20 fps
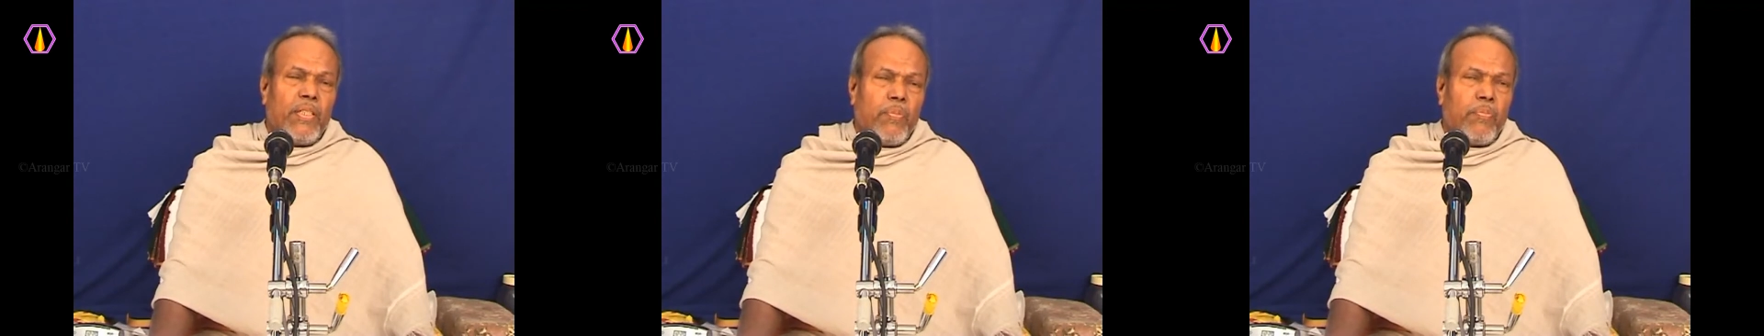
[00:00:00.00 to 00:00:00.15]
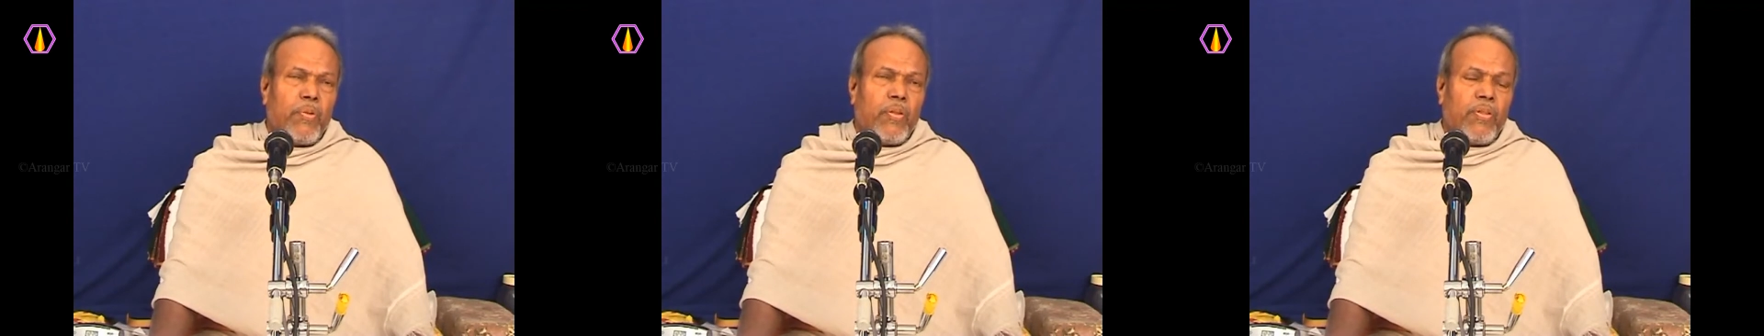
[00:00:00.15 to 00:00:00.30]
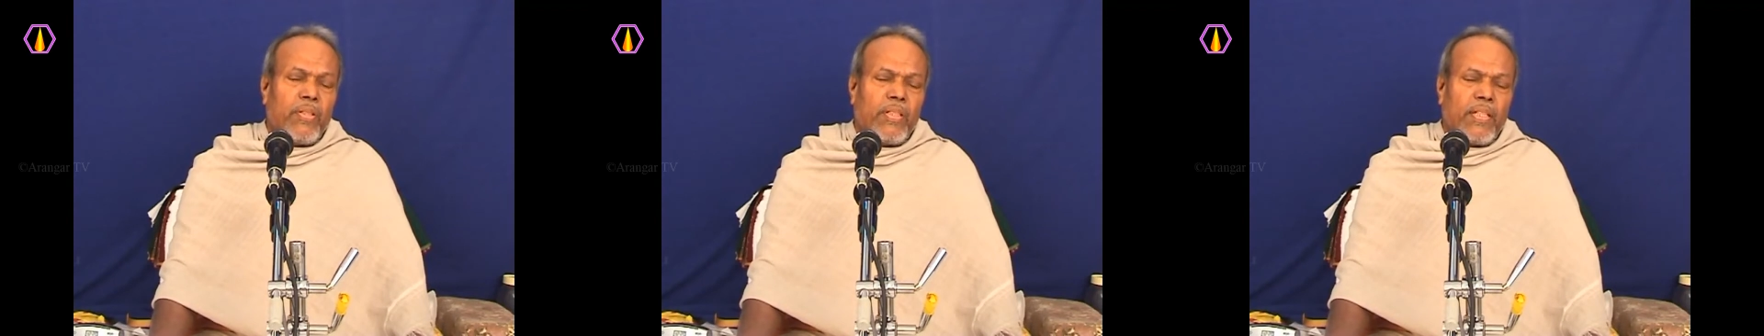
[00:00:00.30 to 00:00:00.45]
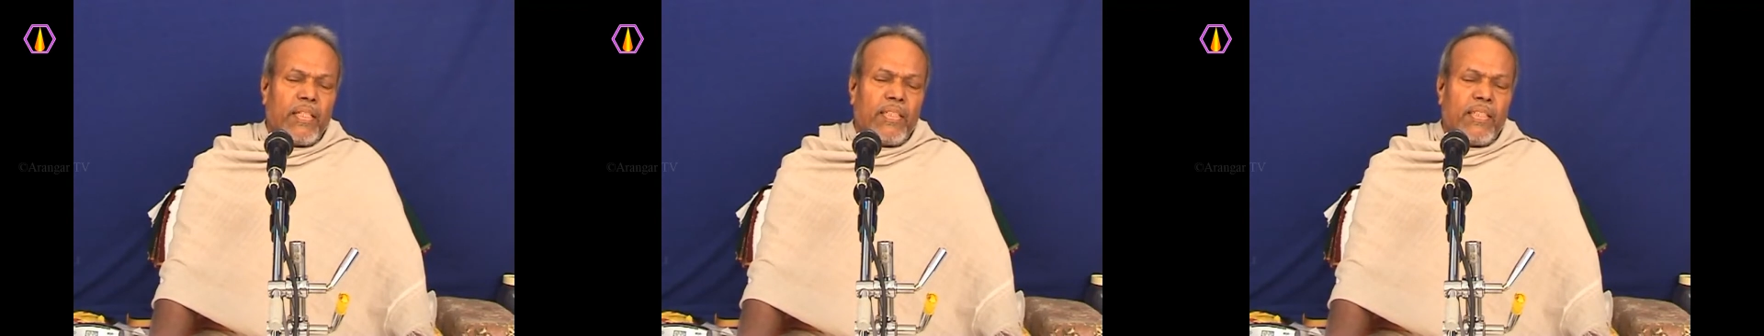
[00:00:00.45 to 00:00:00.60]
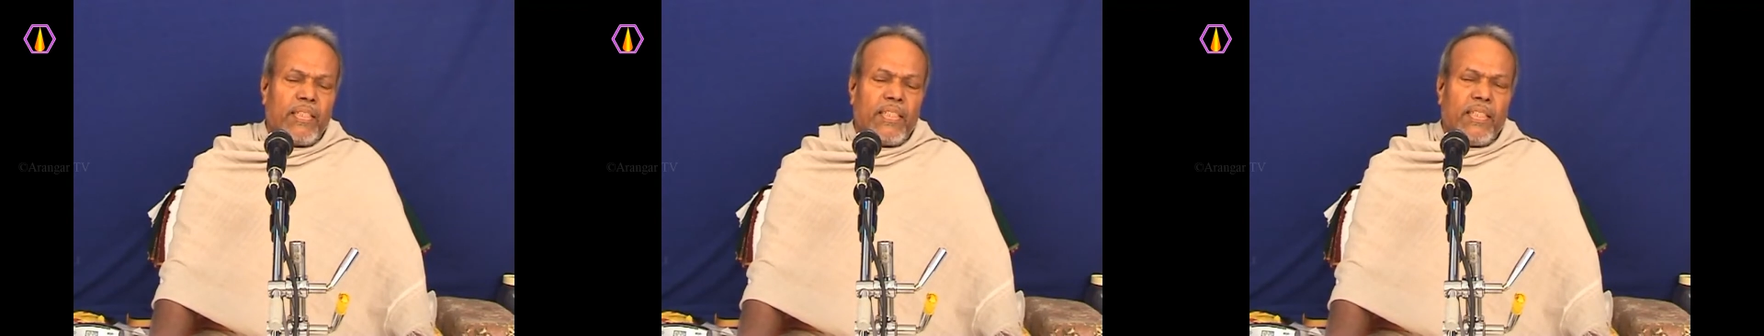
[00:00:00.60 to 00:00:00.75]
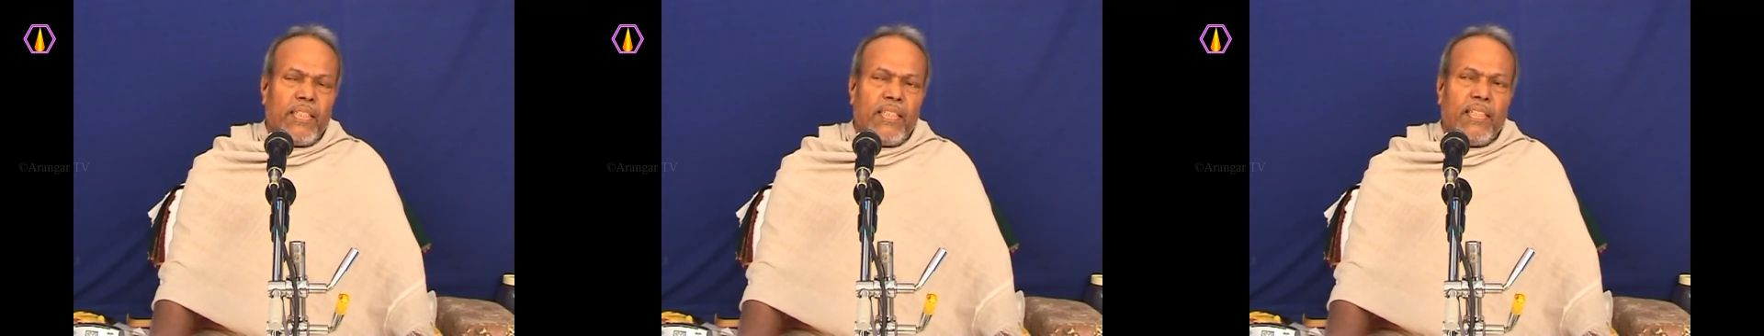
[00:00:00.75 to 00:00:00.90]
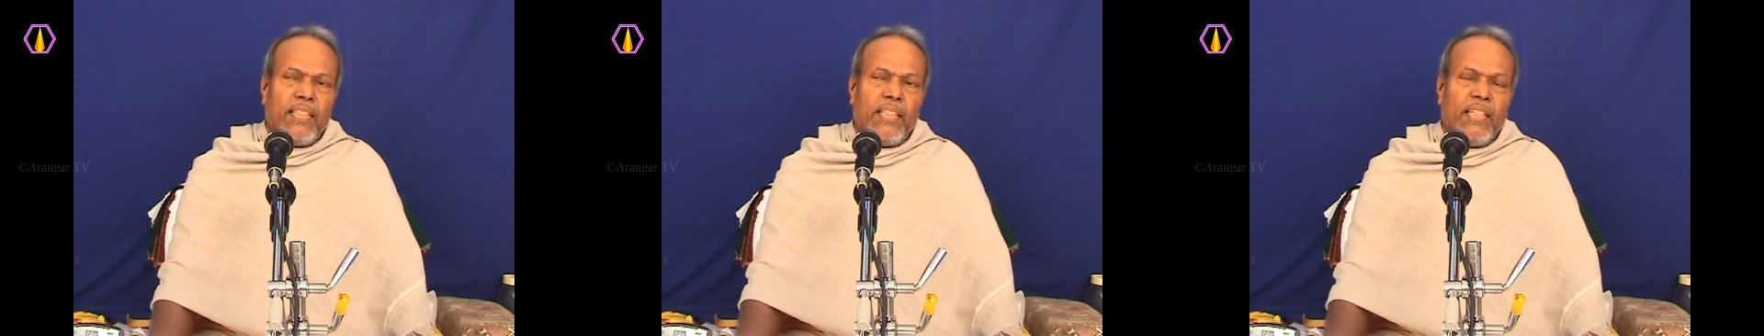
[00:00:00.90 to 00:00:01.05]
இருப்பவர்களுக்கு
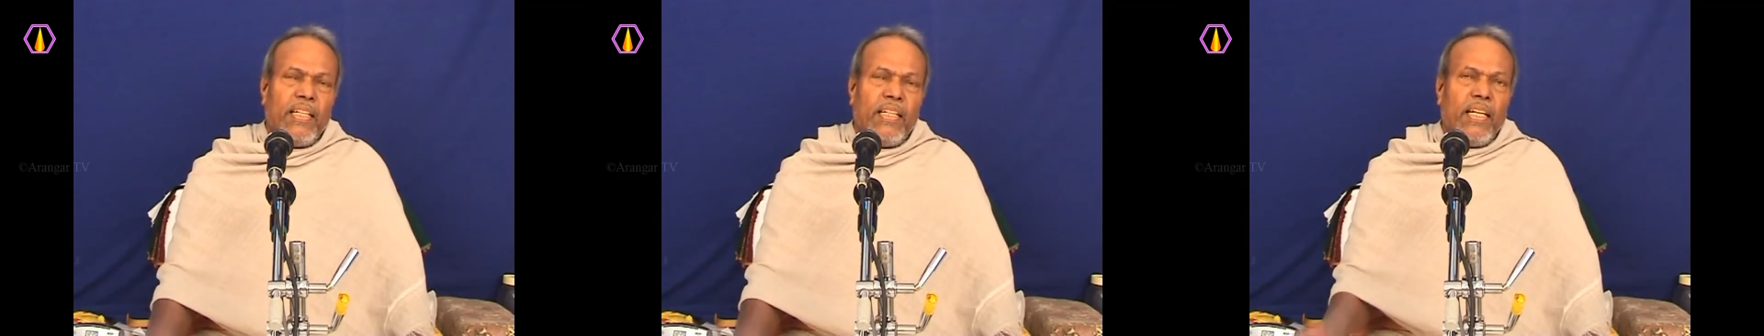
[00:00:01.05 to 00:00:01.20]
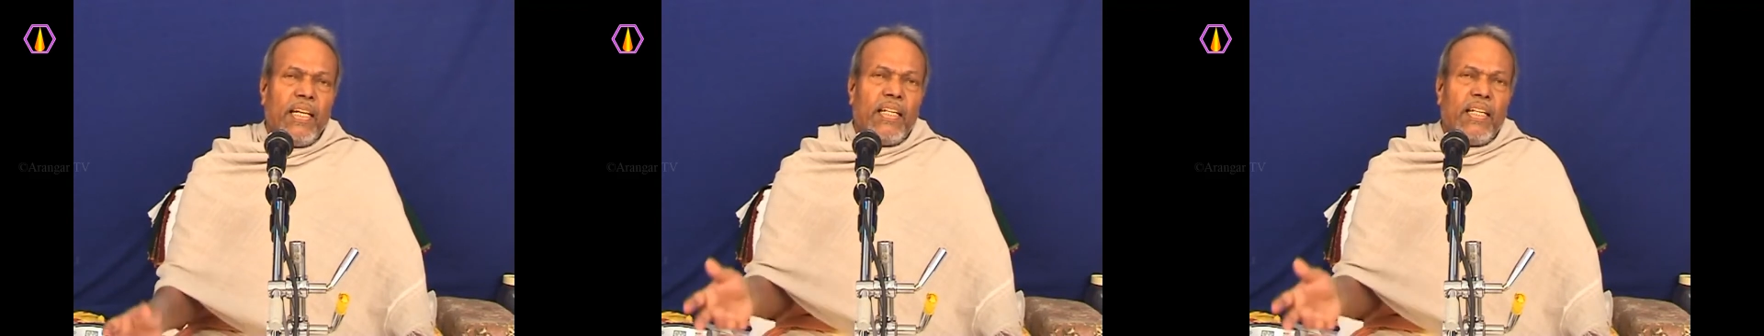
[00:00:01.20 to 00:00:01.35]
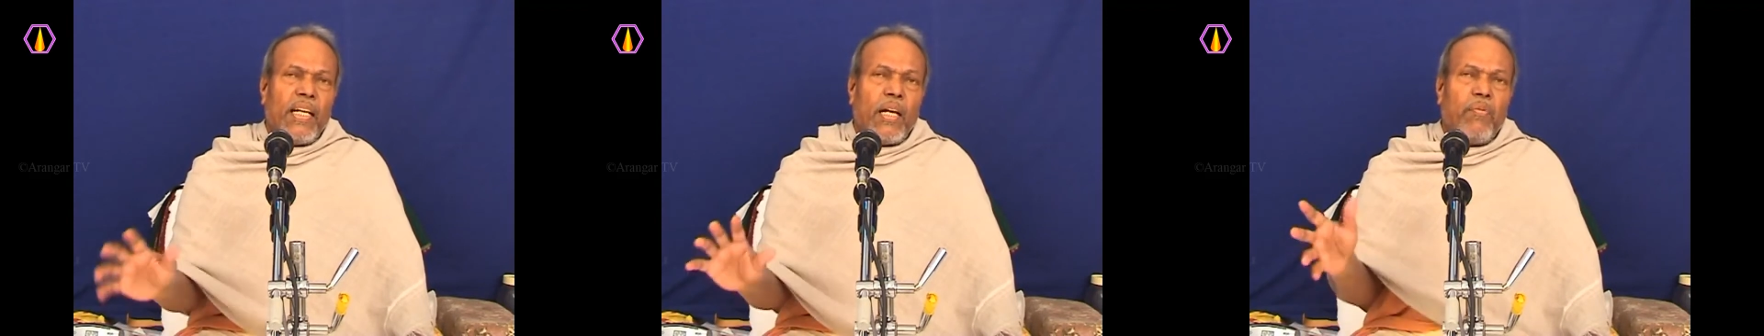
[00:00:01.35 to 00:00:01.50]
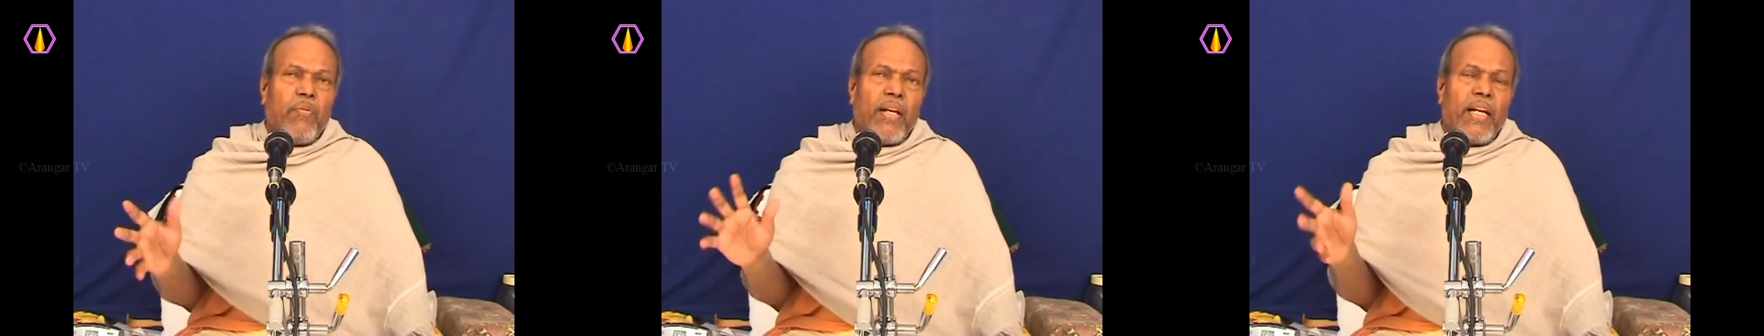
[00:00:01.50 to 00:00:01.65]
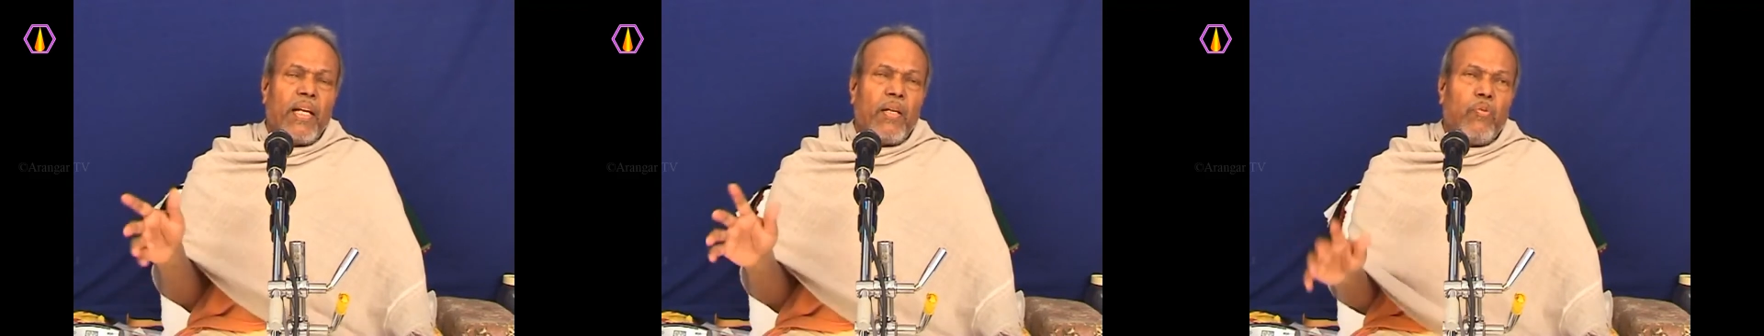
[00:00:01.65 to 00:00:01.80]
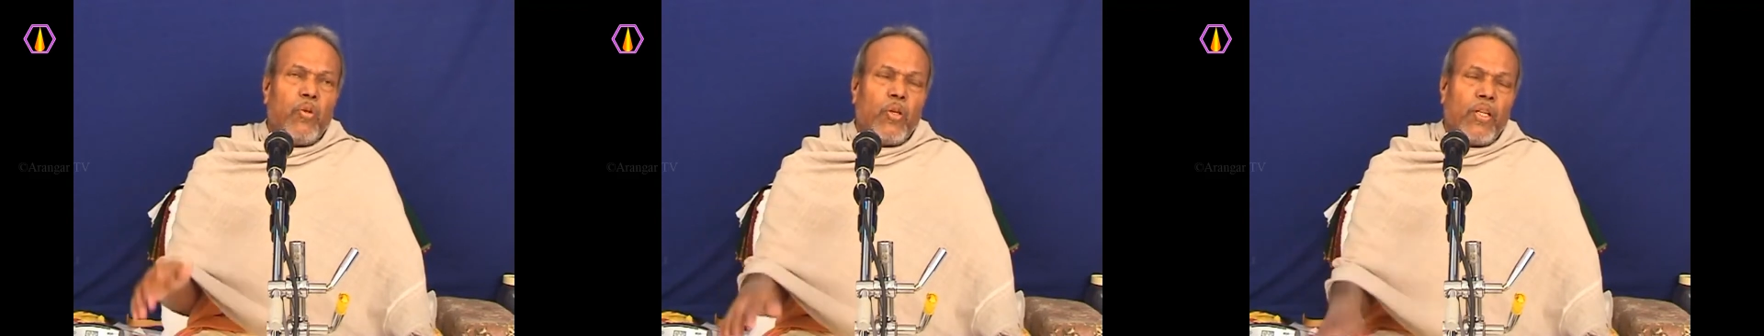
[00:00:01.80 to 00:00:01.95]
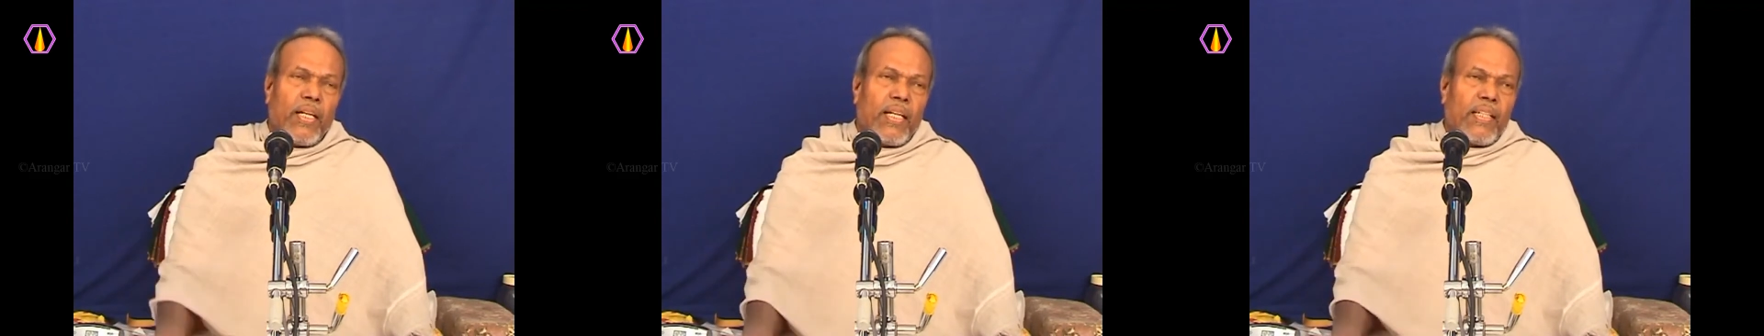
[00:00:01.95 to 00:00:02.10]
நன்மை அடைய
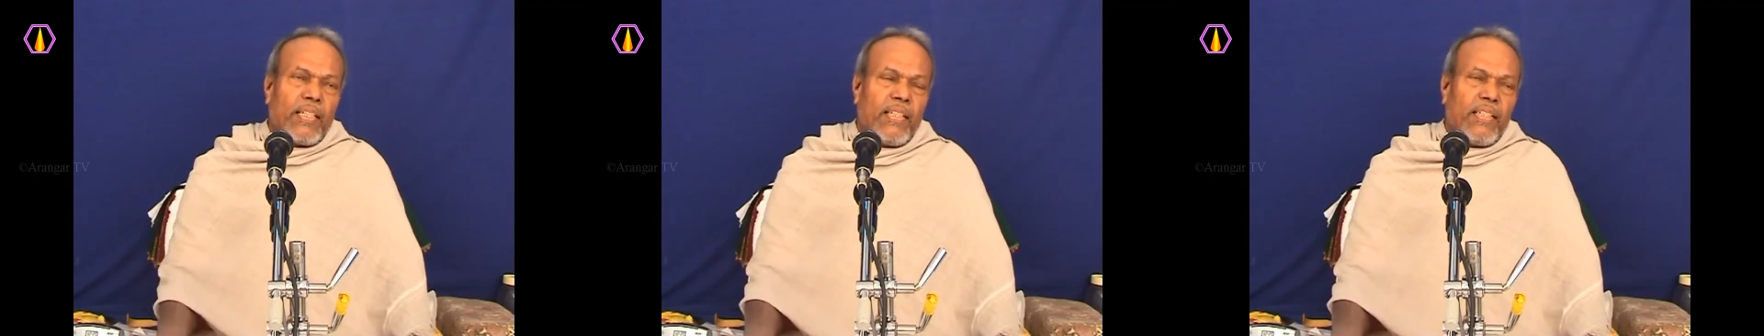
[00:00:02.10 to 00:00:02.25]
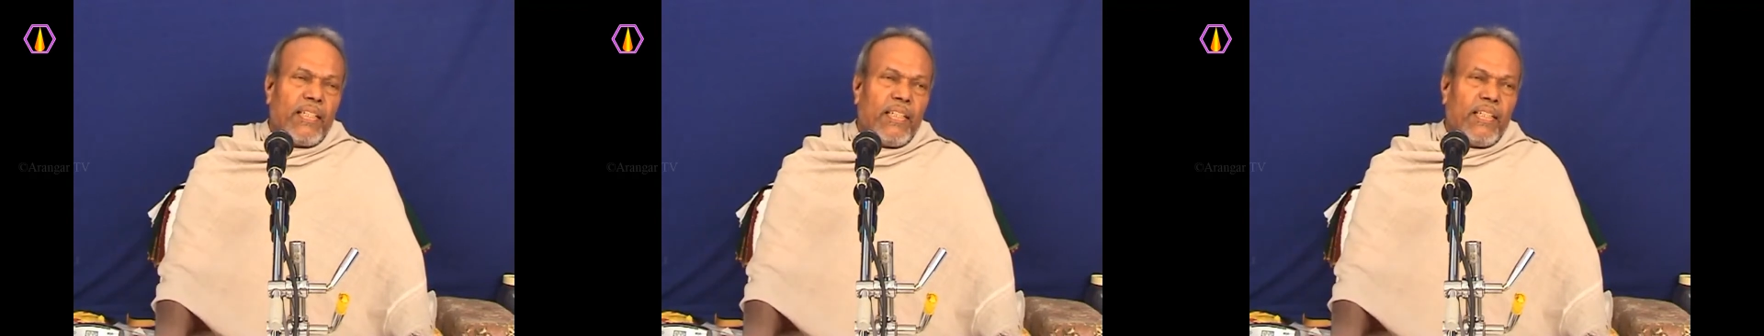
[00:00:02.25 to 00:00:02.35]
முடியாது